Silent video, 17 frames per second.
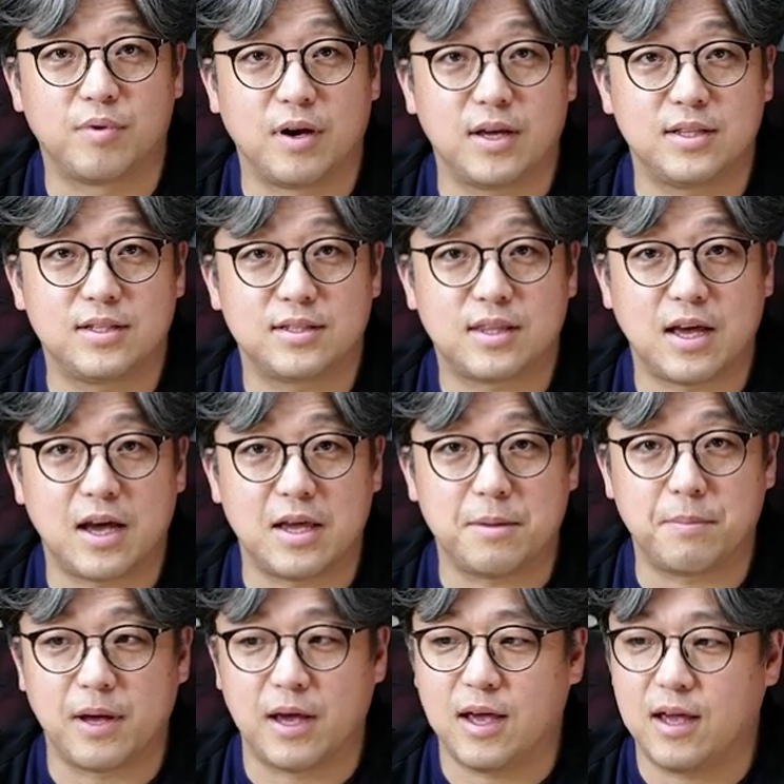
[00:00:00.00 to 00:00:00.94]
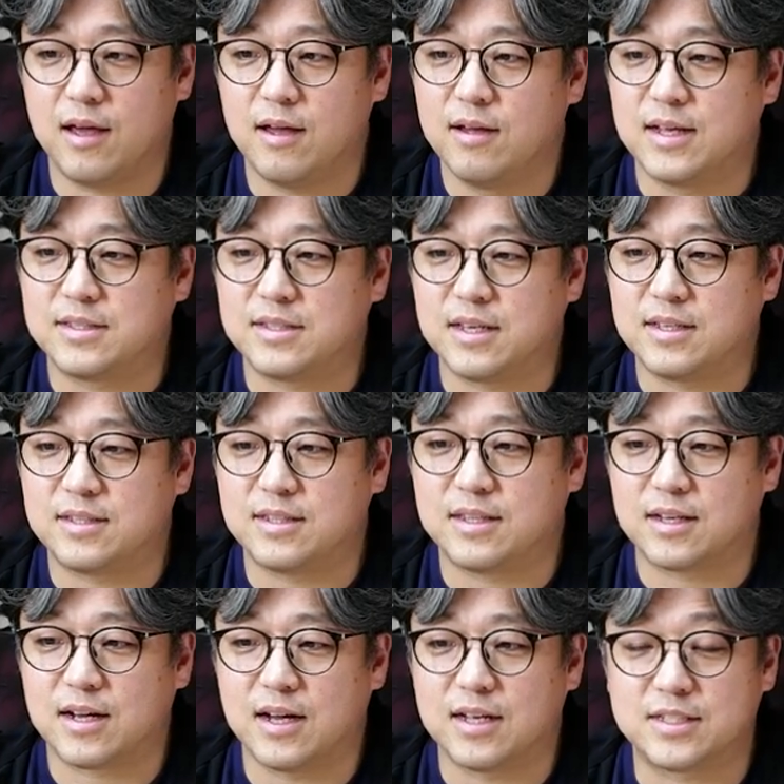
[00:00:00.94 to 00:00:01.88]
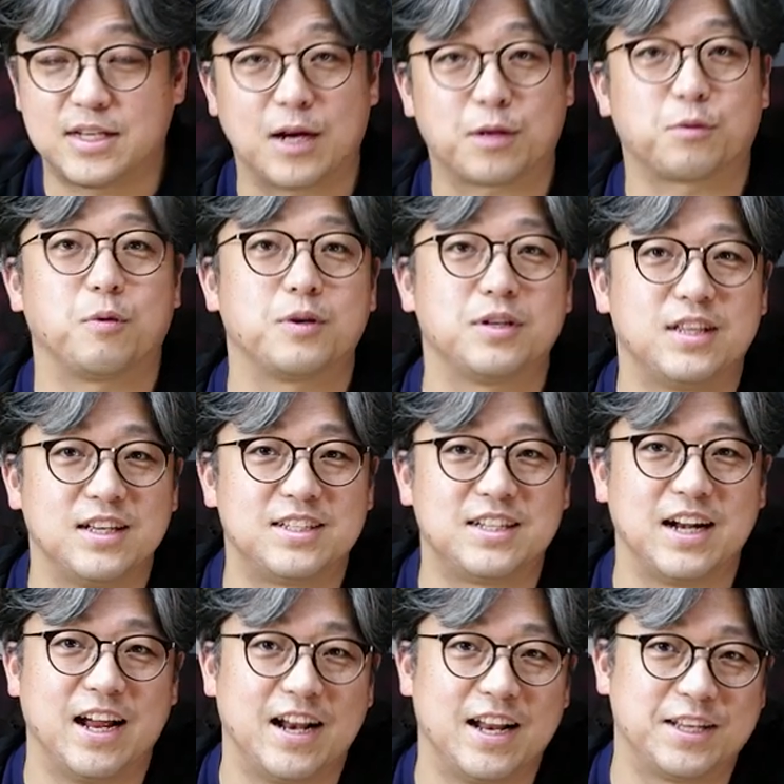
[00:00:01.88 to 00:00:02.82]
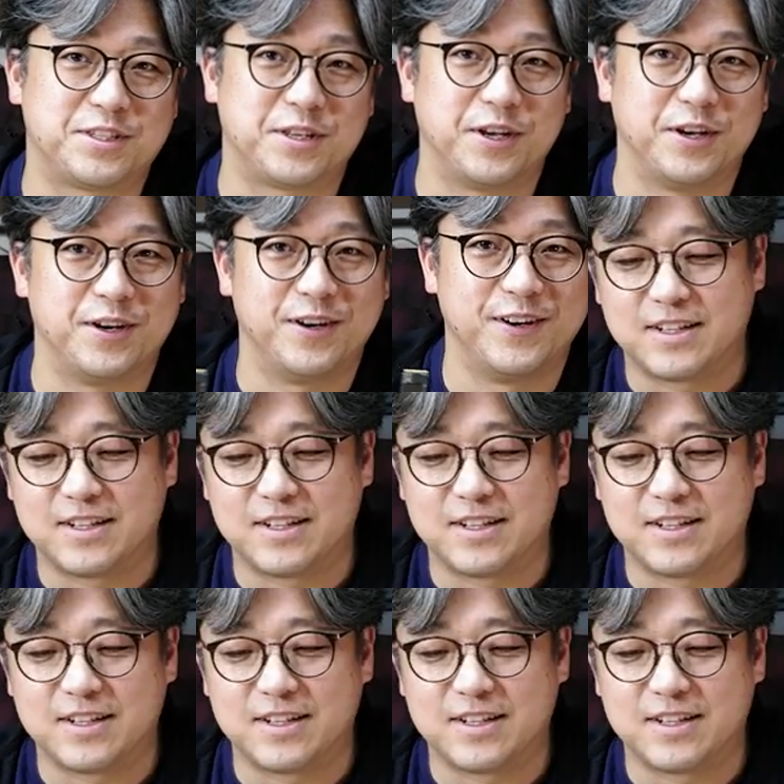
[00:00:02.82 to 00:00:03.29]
블레이드 타입의 에스에스디가 작동이 되질 않았어요.